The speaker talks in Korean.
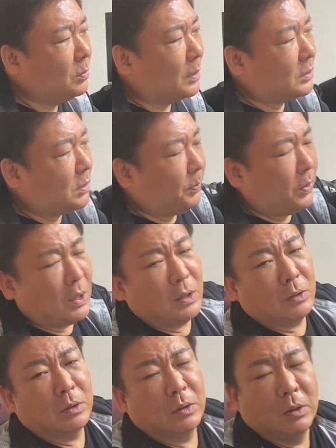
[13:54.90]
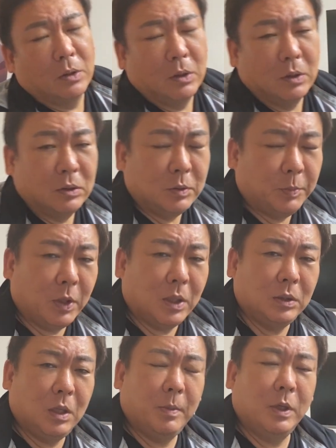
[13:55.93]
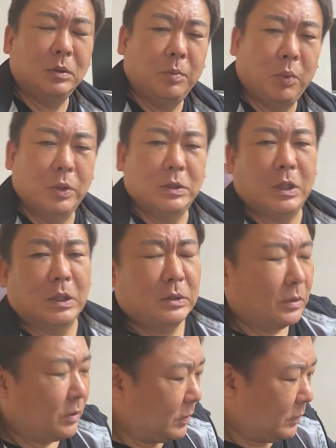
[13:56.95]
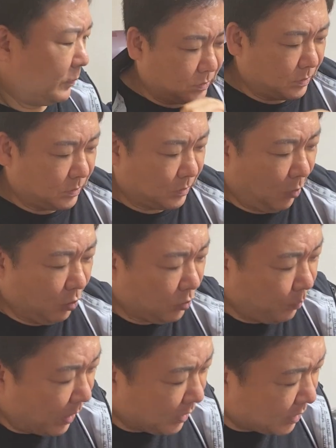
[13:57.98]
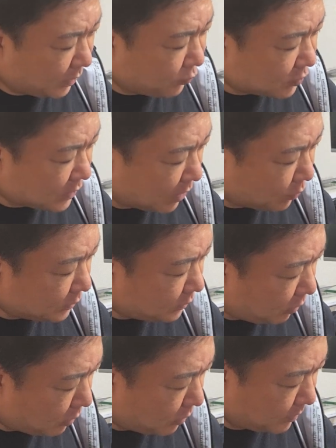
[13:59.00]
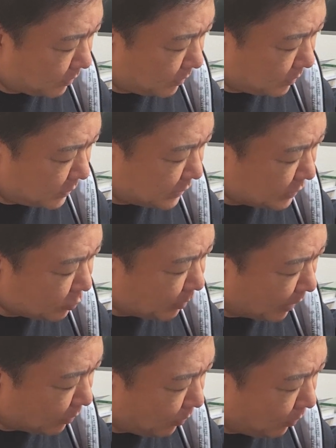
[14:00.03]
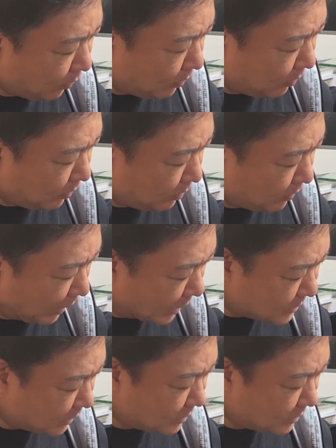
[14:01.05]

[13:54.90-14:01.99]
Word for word: 막 특별한 특별한 테마는 보이지 않았어요. 얼굴 빨갛게 유지하고 있어. 짖지도 말고 앉아